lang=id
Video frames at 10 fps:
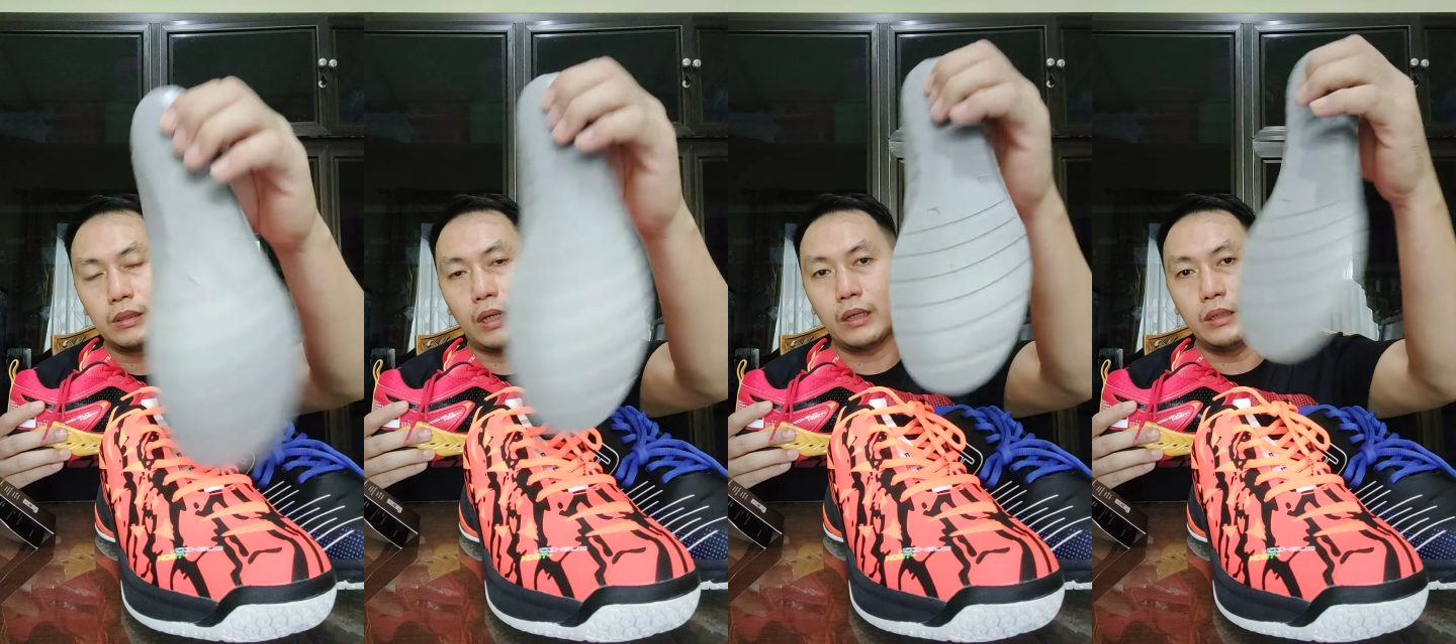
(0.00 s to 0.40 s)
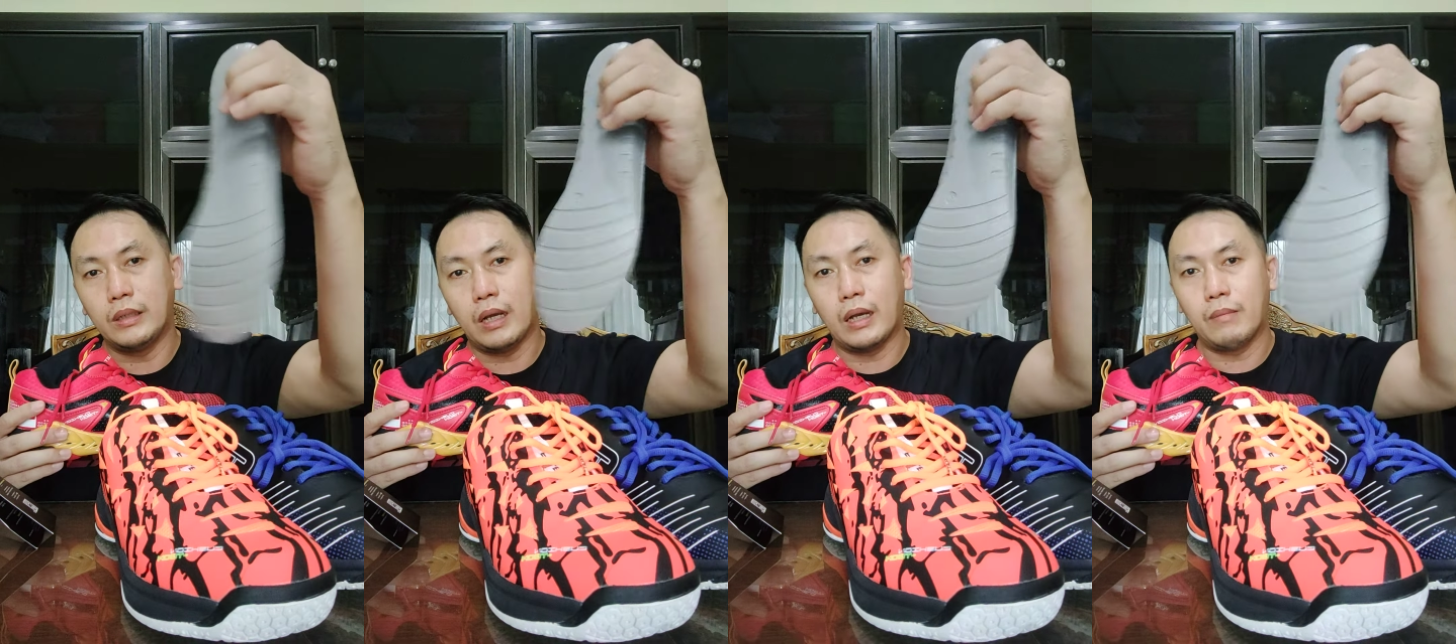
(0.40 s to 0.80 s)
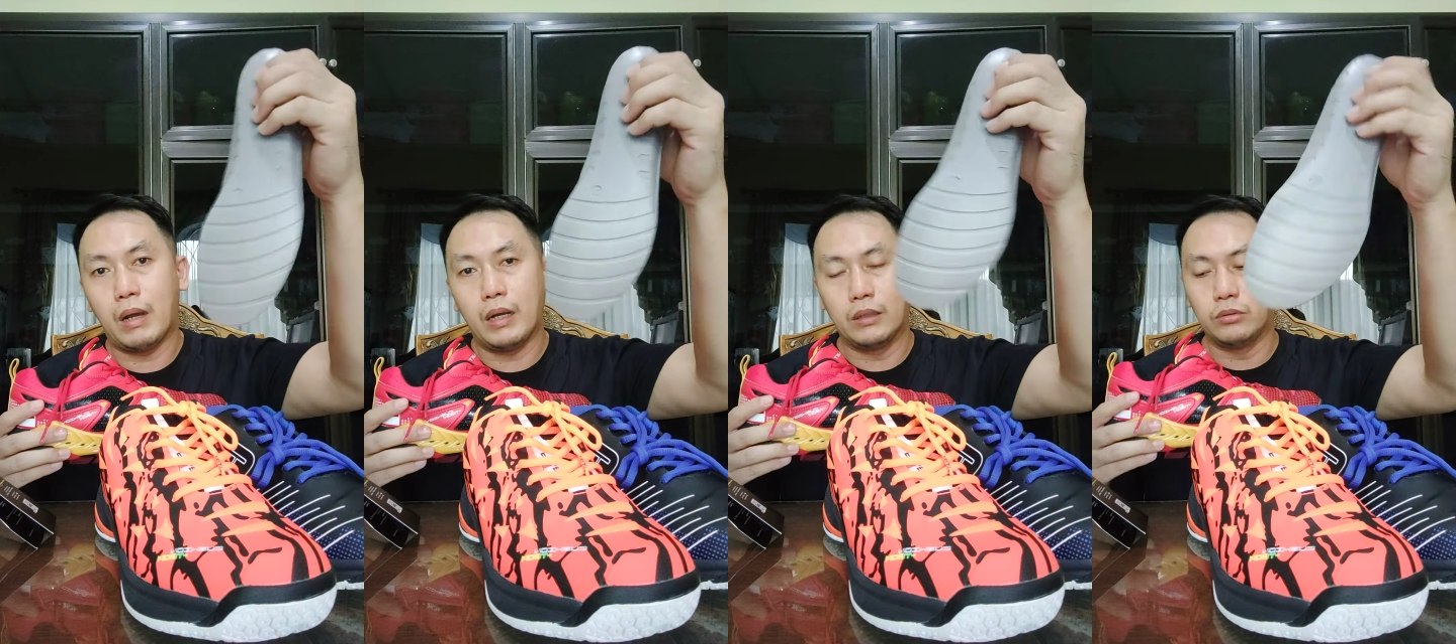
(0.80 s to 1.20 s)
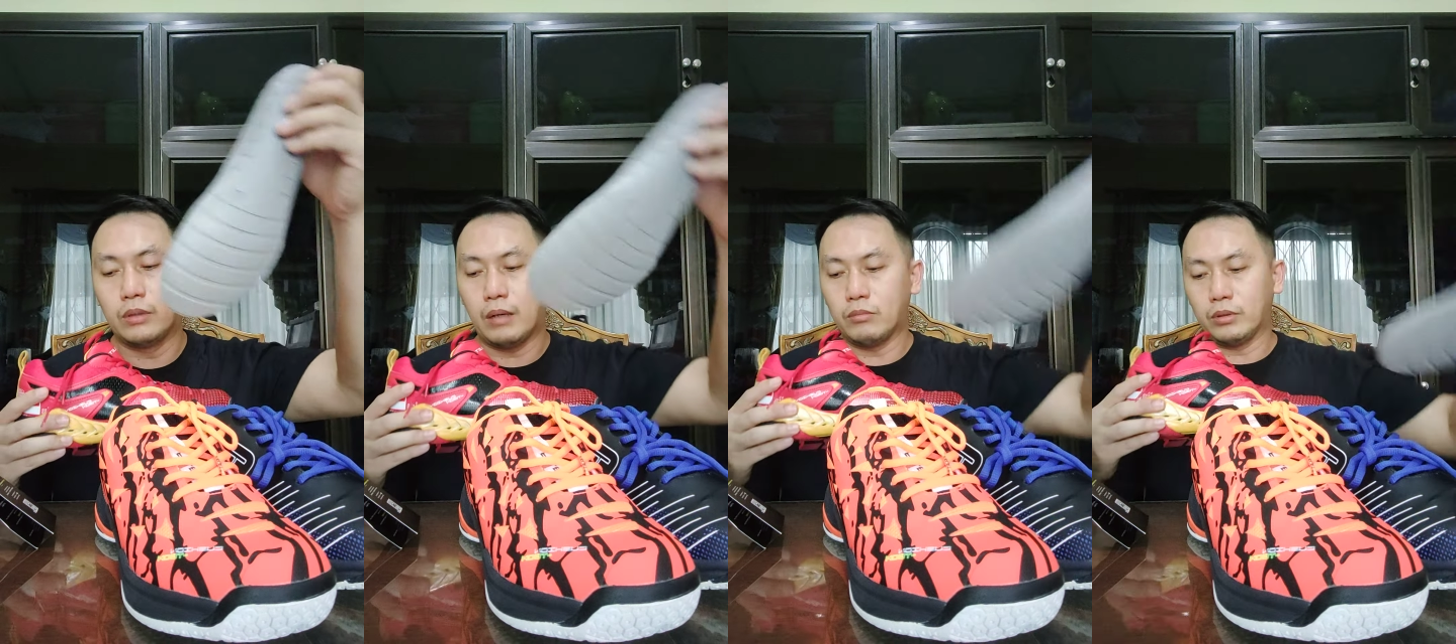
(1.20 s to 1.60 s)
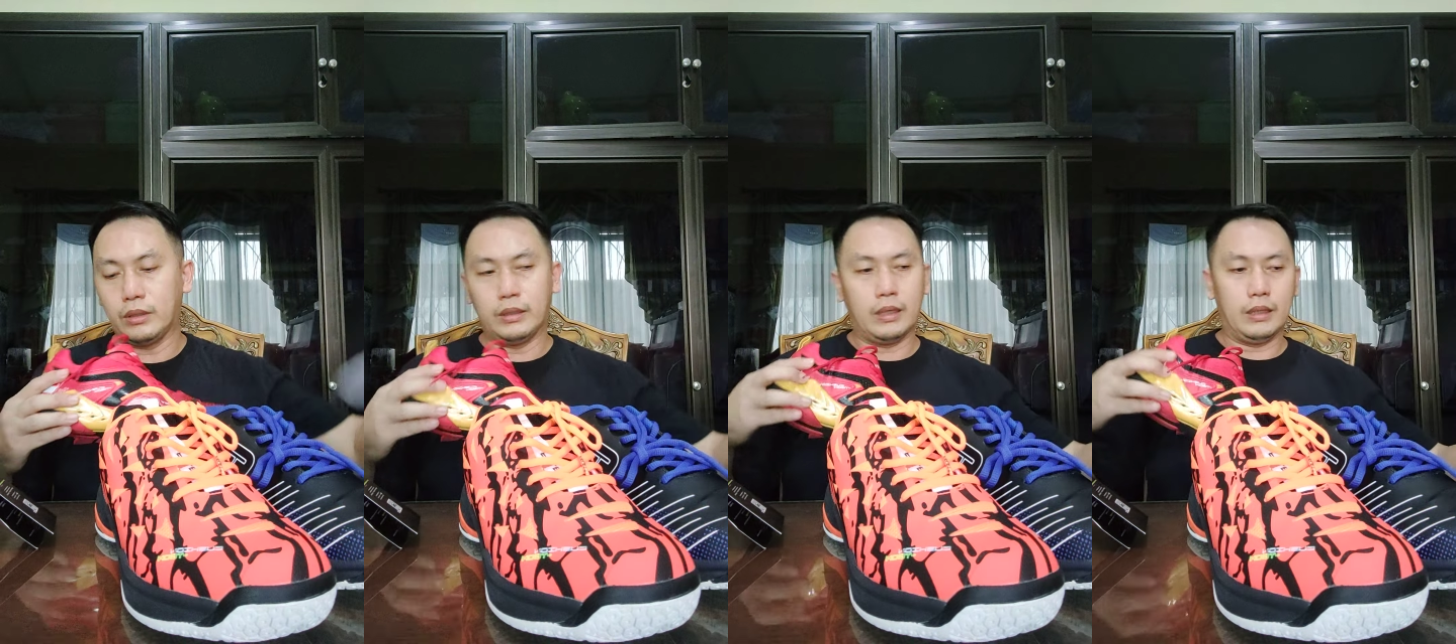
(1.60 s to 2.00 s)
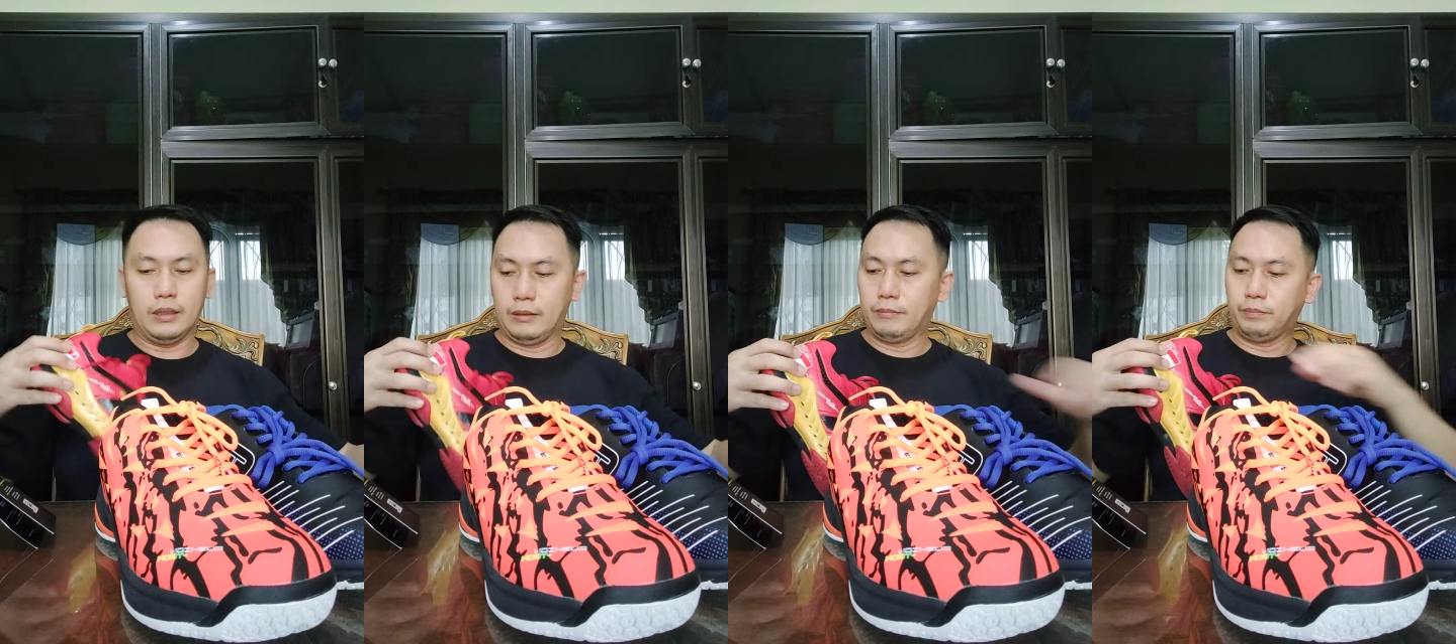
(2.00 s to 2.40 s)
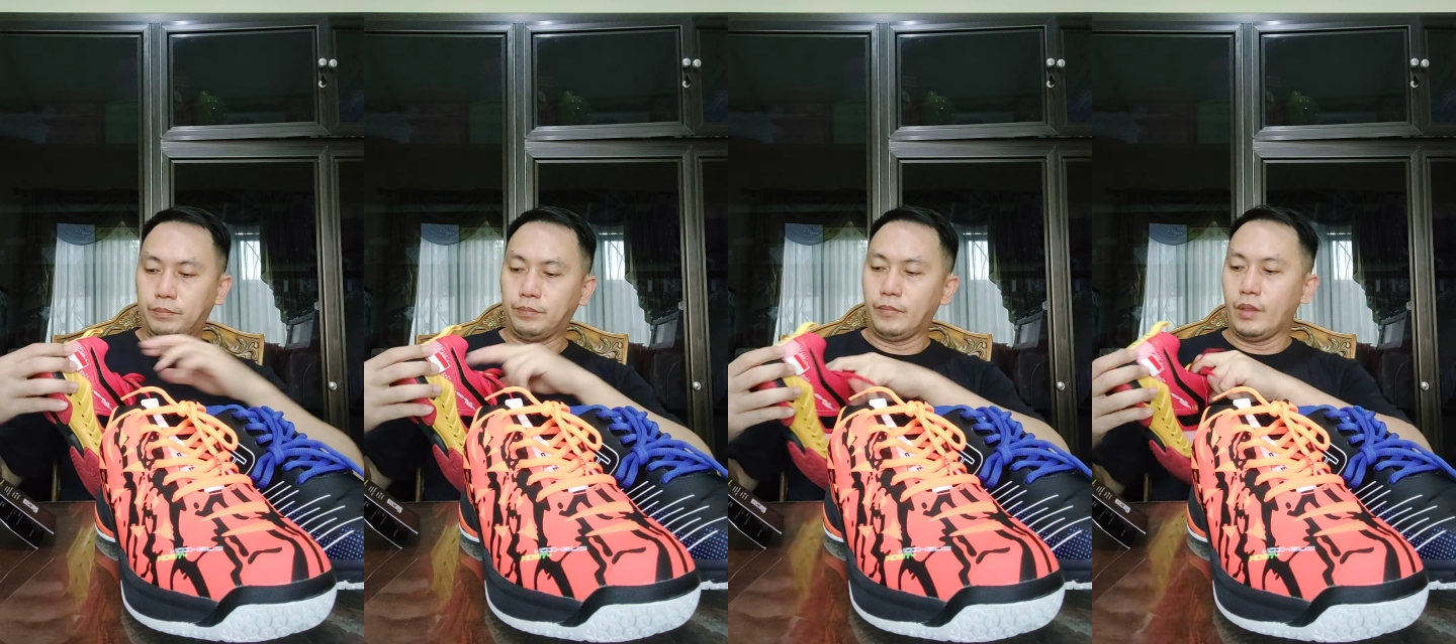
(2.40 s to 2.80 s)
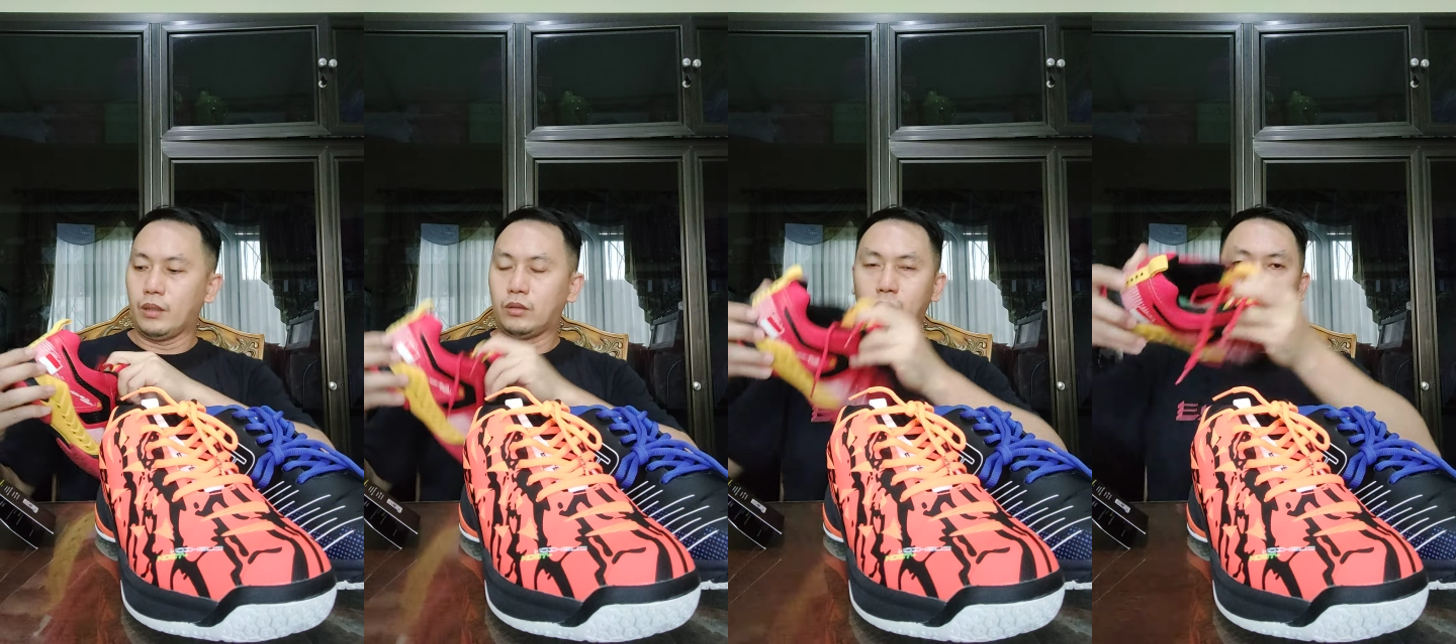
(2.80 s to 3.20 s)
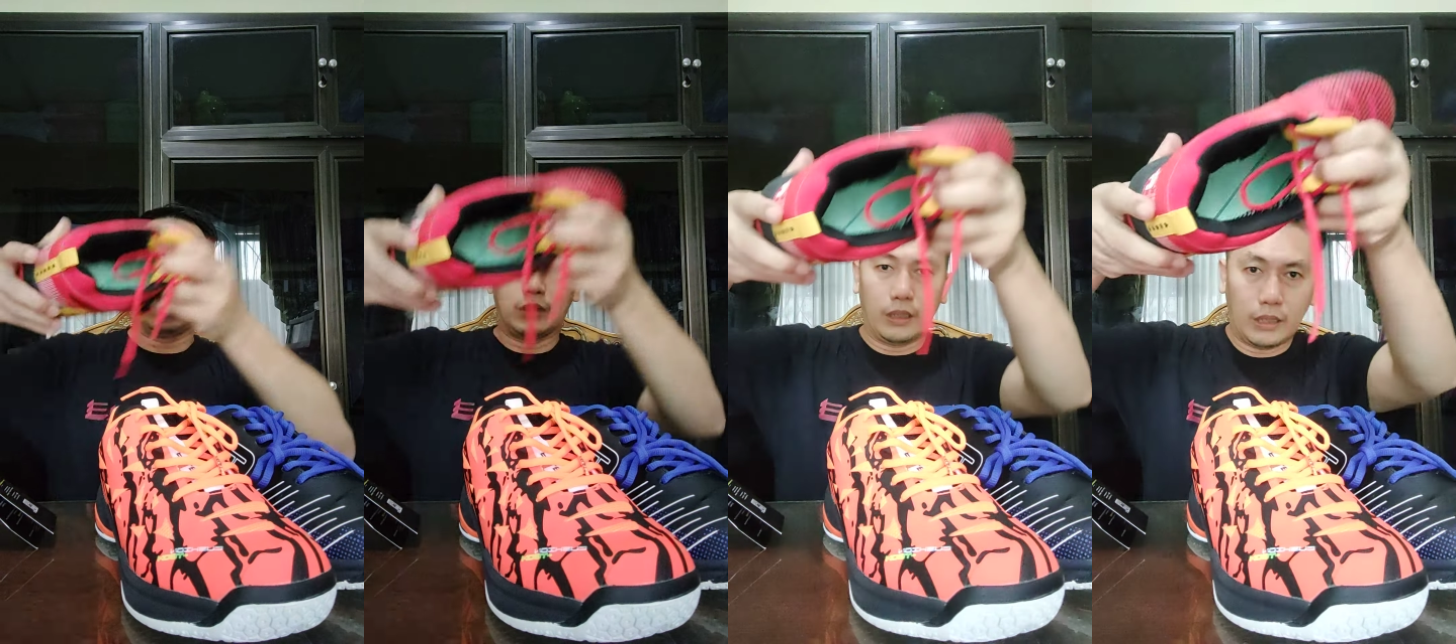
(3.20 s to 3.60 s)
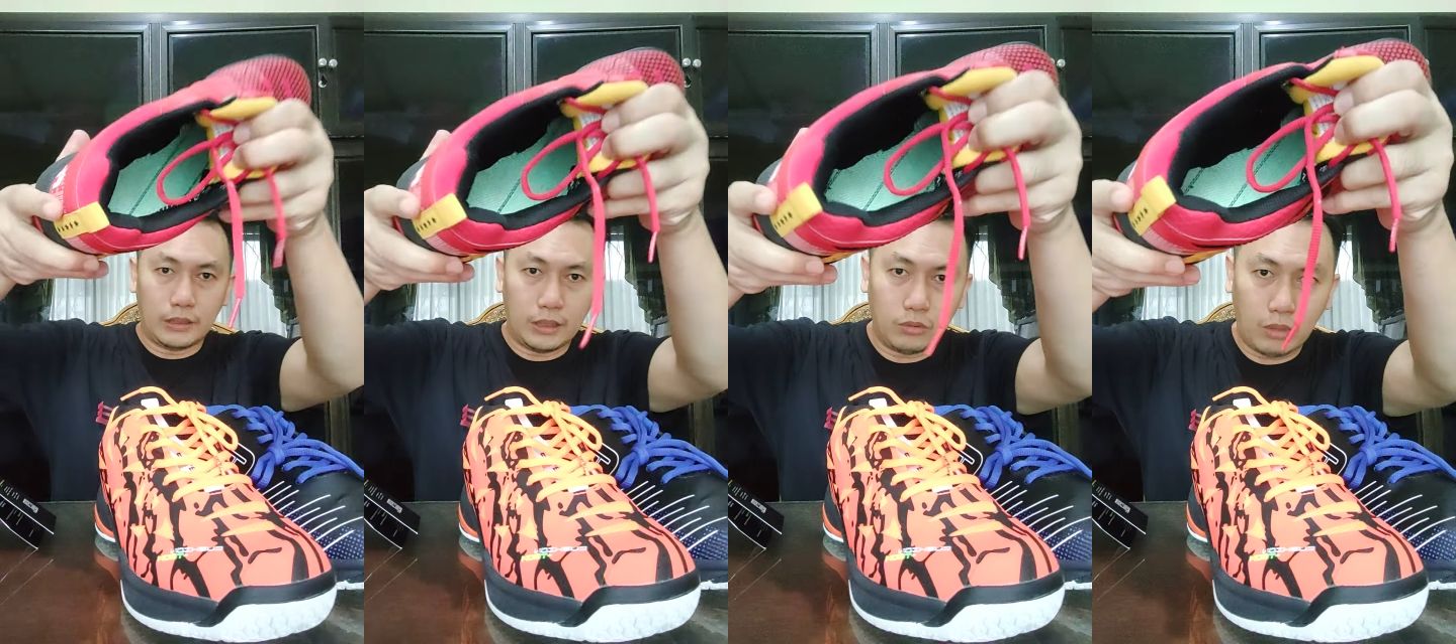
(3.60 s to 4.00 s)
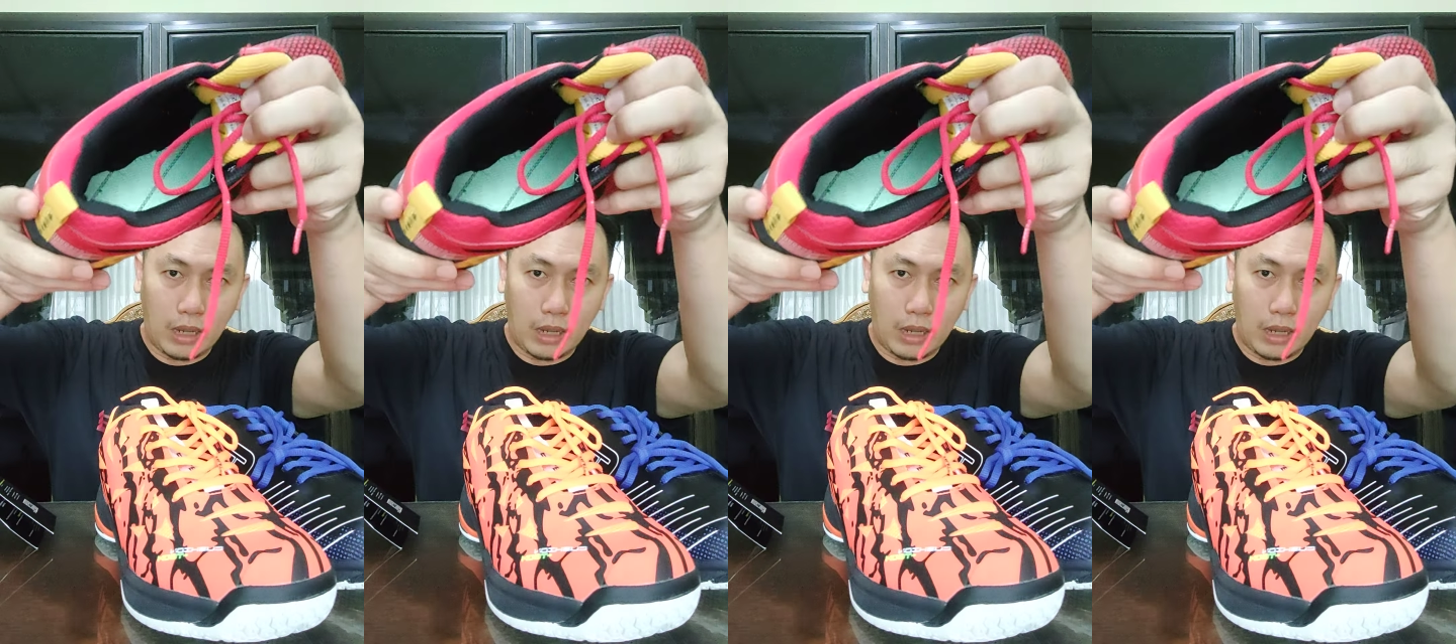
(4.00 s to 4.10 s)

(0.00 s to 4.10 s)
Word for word: karena ini agak mahal juga mungkin ya terus jahitannya itu